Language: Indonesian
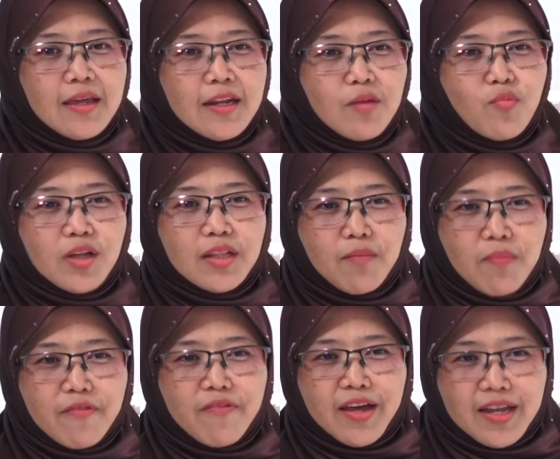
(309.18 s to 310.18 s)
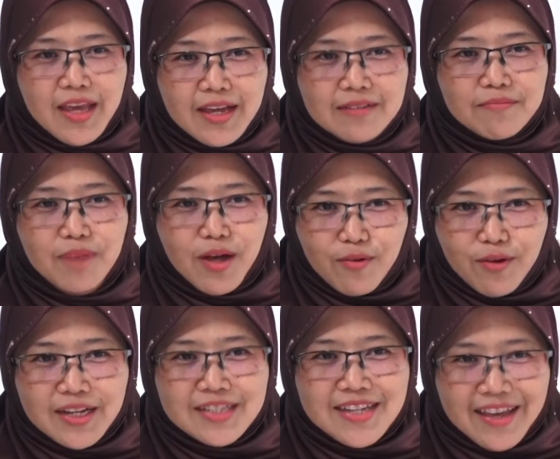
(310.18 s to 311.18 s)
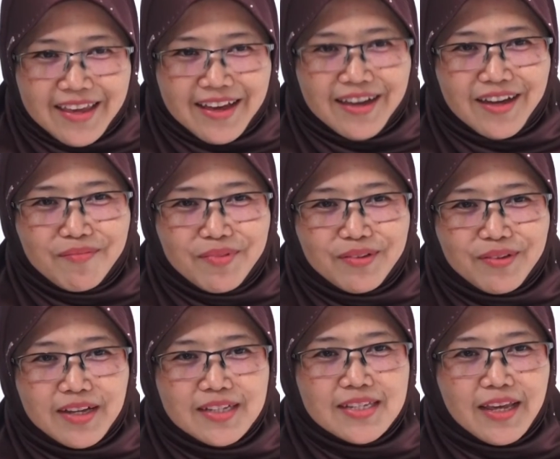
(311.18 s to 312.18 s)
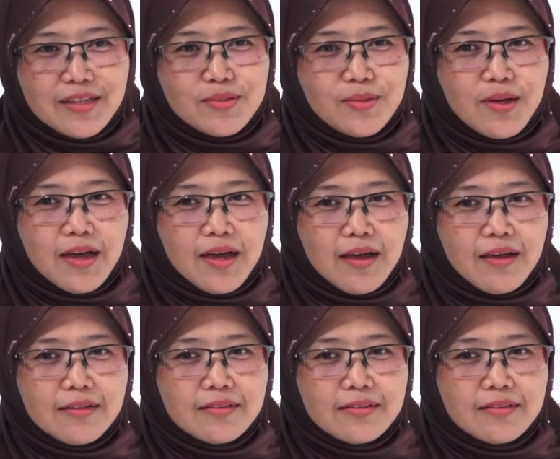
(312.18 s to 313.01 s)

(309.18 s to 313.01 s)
ini buat nambah varian bakulan saya kebetulan saya juga